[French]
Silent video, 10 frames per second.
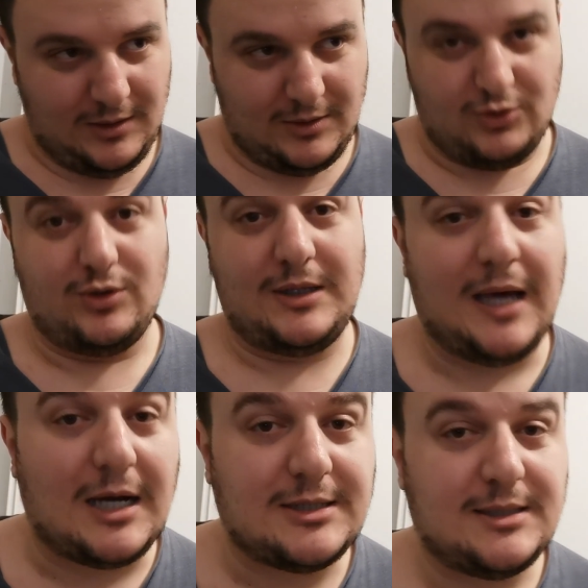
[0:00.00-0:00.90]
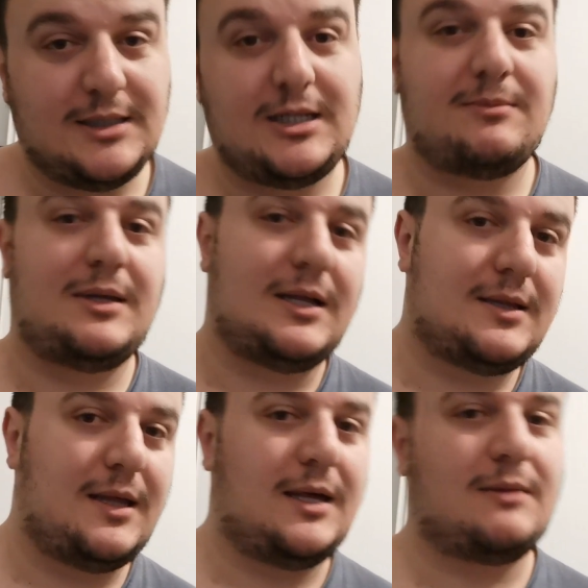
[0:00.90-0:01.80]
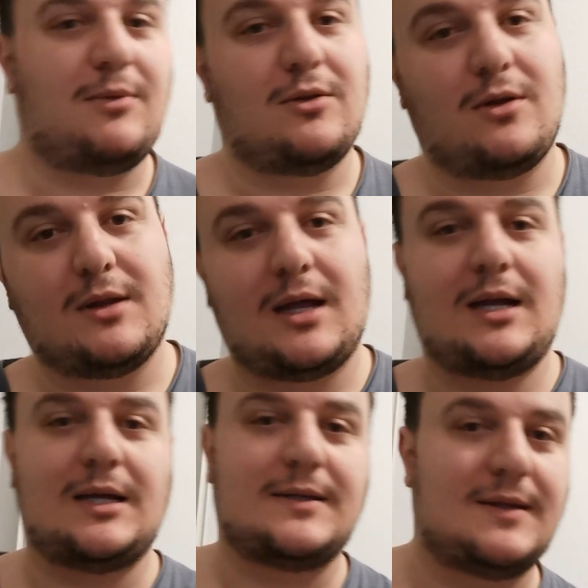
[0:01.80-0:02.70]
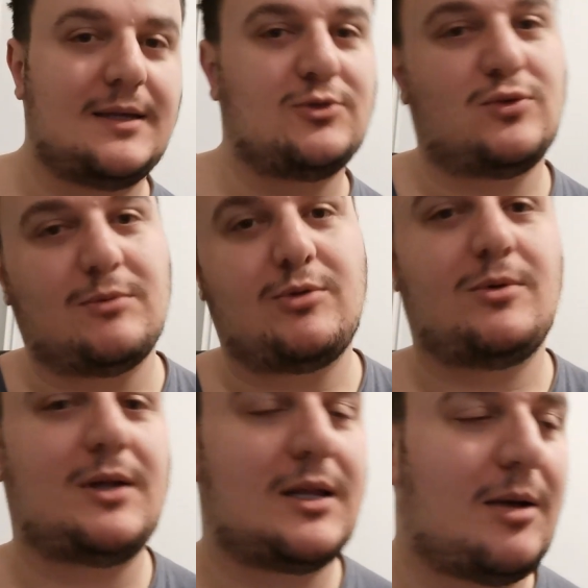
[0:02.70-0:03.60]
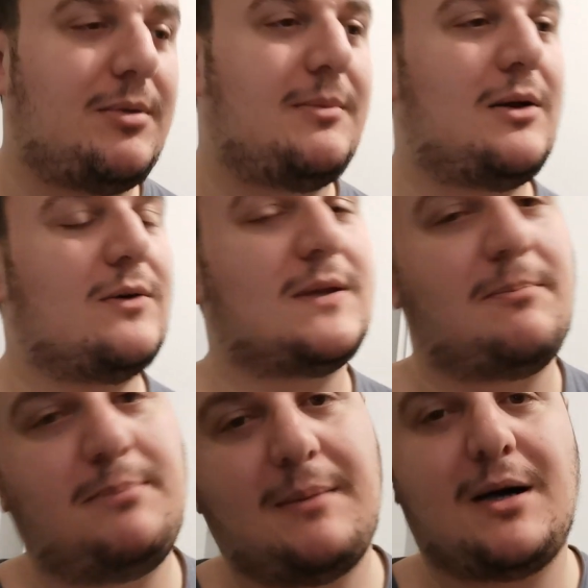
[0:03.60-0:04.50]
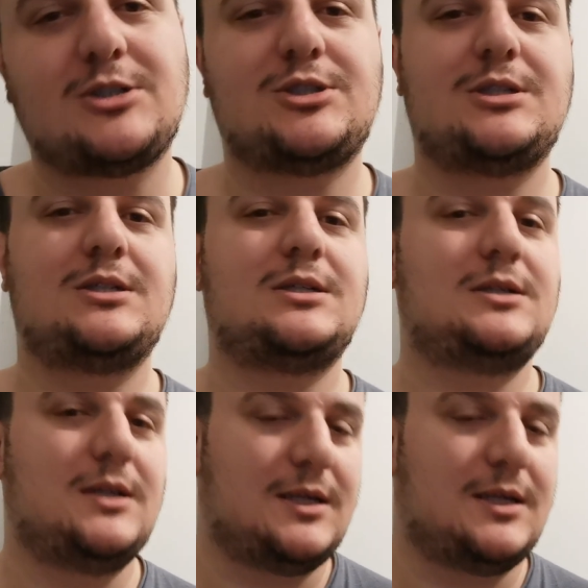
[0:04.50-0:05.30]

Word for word: euh, de Icardi, il a mis la tête, Mandanda il a essayé tout simplement de rattraper le ballon, ça n'a pas marché,